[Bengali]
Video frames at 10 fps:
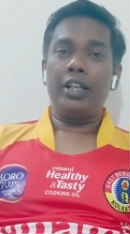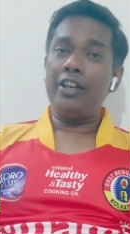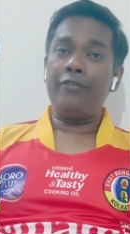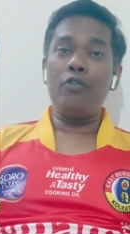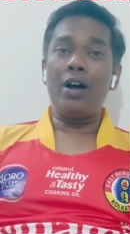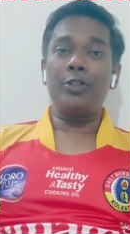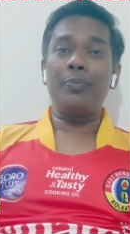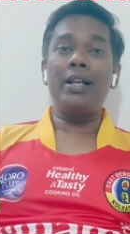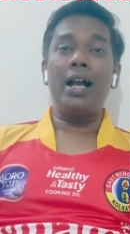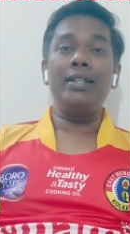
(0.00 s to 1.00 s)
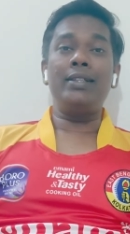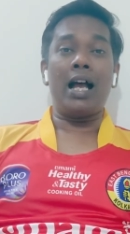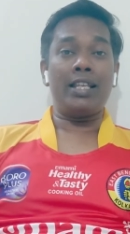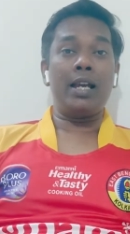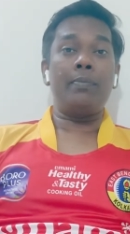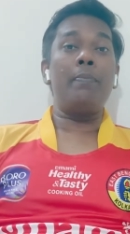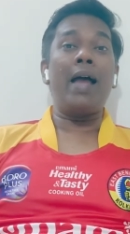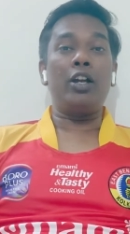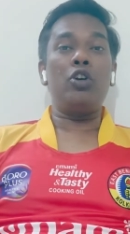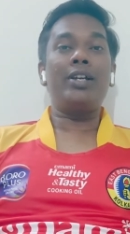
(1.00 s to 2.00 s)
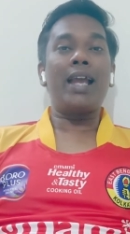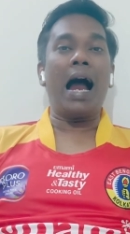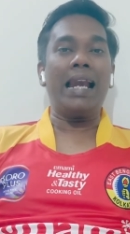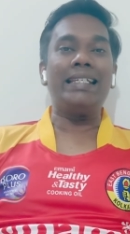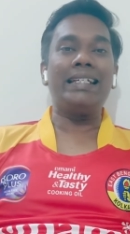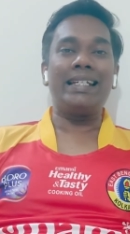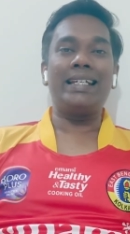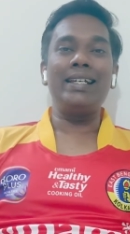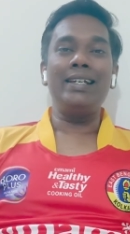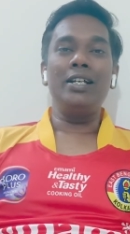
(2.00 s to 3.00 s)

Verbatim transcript: ইফ ইউ আসমি গাইজ আজকে আমরা ব্যাঙ্গালোরকে হারিয়েছি ঠিকই